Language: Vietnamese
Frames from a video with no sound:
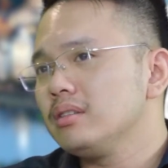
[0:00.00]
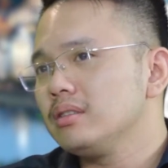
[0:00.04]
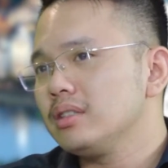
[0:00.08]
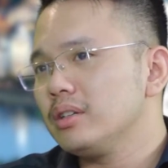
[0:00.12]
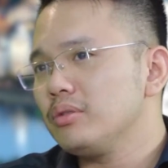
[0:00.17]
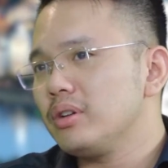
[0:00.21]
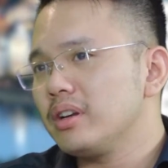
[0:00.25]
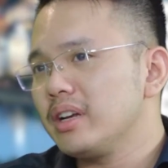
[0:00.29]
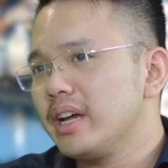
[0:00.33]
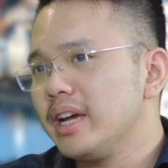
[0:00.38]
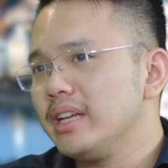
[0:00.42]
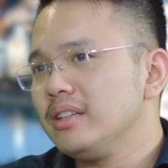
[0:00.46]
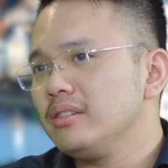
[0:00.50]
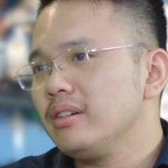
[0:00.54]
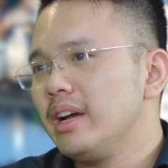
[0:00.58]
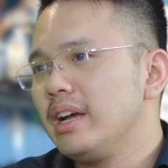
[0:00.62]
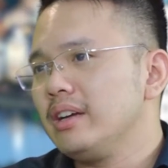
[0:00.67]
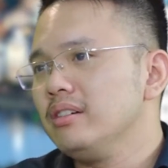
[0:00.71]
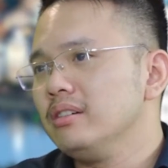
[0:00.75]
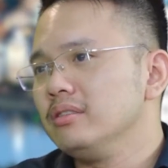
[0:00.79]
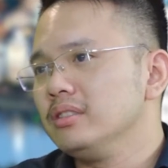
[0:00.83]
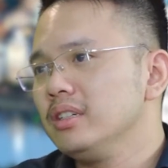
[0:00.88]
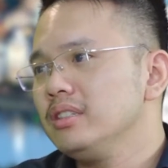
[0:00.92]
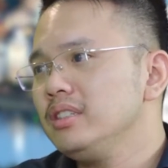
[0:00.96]
Giai đoạn này ảnh
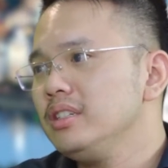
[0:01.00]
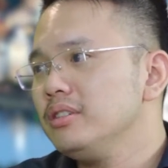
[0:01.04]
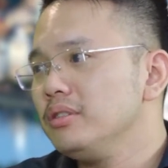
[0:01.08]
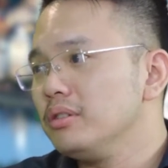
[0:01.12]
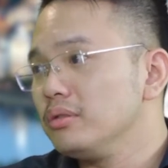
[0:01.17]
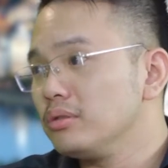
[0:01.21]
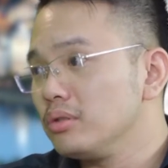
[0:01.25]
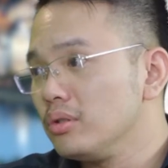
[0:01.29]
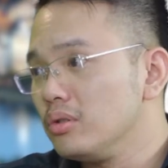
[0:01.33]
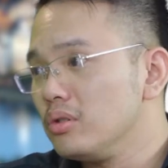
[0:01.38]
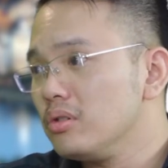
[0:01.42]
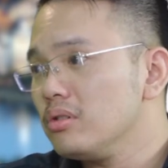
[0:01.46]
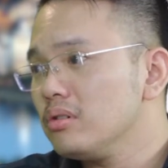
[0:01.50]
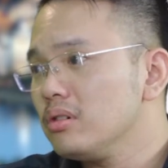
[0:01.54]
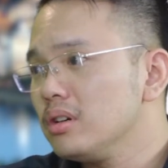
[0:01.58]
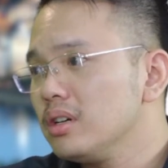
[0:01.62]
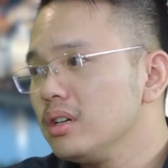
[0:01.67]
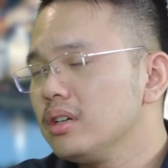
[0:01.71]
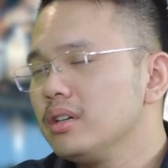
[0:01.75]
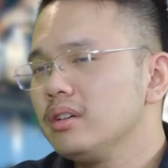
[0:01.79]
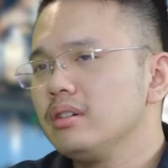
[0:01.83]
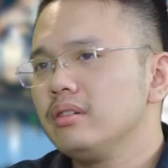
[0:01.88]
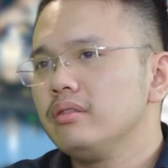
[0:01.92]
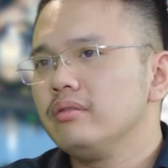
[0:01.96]
hưởng rất nhiều yếu tố
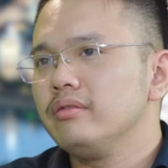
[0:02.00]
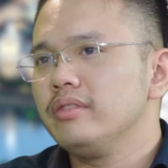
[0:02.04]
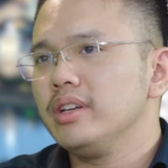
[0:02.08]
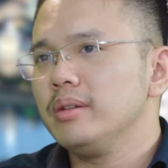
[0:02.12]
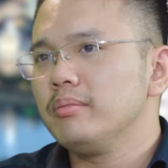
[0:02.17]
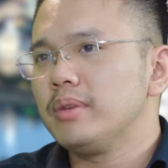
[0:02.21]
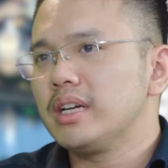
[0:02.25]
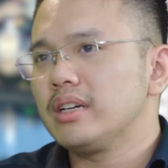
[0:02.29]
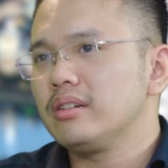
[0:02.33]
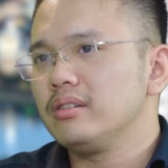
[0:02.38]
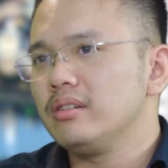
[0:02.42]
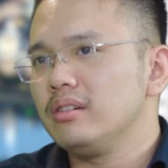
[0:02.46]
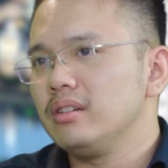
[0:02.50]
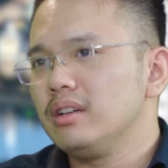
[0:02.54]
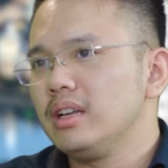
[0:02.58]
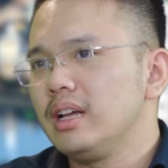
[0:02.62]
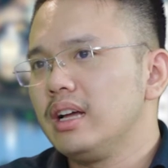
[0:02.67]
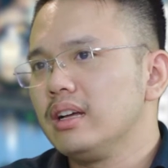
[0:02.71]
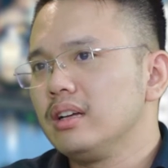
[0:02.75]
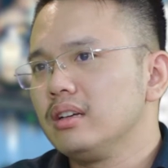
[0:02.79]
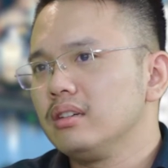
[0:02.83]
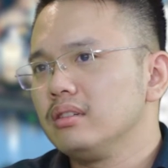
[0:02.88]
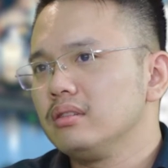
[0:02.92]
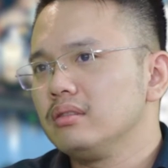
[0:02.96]
về mặt gọi
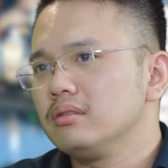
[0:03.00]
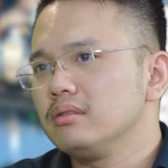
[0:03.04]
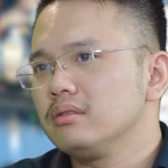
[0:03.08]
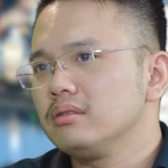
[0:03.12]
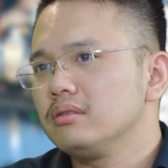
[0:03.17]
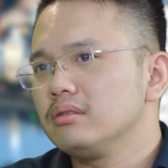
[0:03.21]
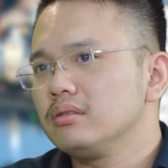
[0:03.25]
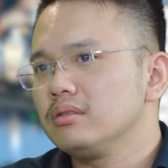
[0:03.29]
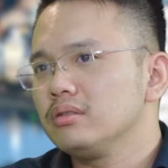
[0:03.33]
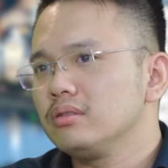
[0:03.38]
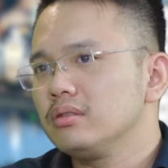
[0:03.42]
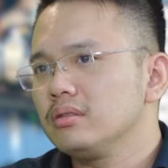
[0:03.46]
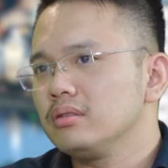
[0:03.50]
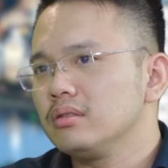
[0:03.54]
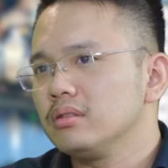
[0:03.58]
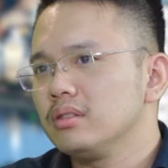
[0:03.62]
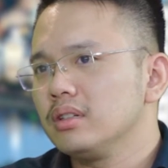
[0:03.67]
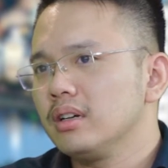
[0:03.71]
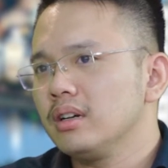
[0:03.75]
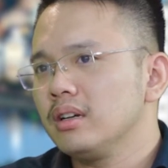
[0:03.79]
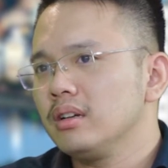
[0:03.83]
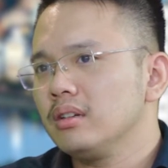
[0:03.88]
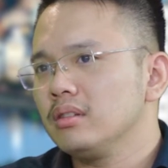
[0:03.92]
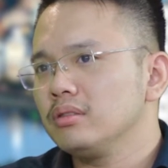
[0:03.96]
là
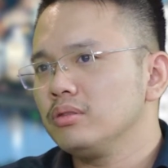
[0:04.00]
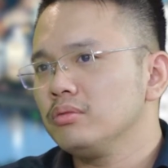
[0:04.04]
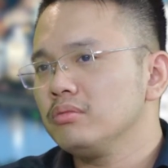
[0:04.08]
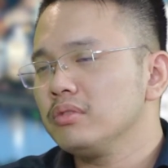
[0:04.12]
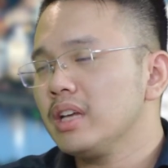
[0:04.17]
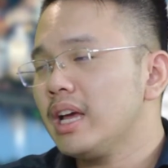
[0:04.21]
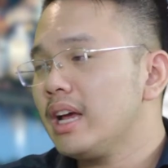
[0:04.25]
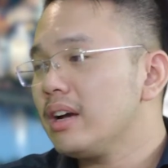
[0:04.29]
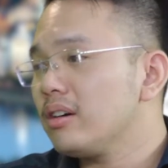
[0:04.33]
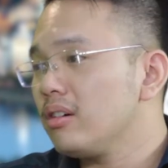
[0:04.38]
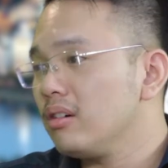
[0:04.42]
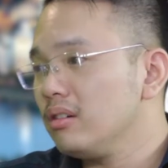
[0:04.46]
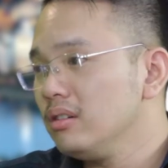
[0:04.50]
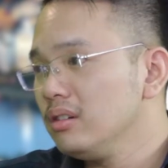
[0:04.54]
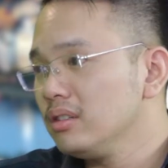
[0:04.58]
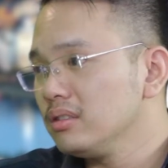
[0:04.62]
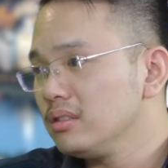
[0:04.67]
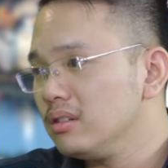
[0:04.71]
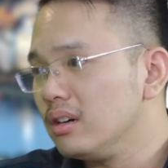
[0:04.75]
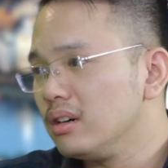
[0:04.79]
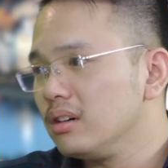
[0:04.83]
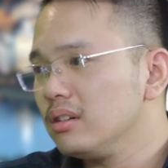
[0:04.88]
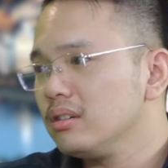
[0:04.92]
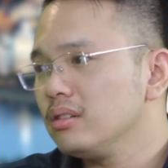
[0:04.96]
chúng ta có lương
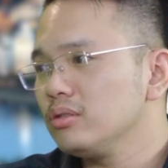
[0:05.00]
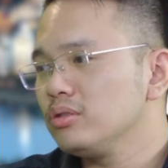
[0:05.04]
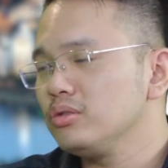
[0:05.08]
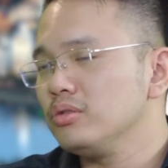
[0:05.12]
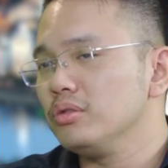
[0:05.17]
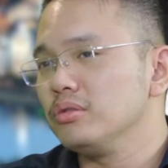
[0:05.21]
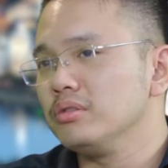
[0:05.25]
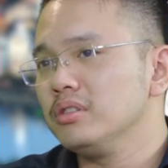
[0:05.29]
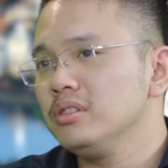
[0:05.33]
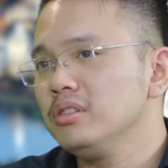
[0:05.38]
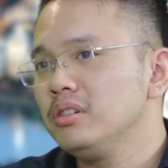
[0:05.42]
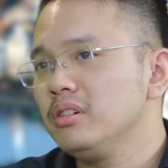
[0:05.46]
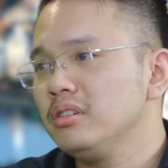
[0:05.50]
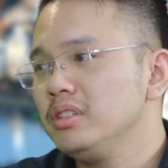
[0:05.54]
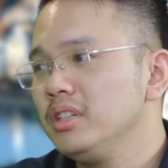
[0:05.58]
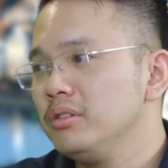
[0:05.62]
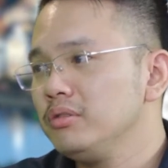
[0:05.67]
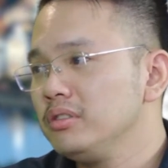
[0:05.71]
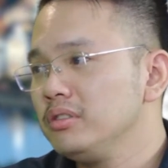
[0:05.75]
thưởng, chủ đầu tư có nhiều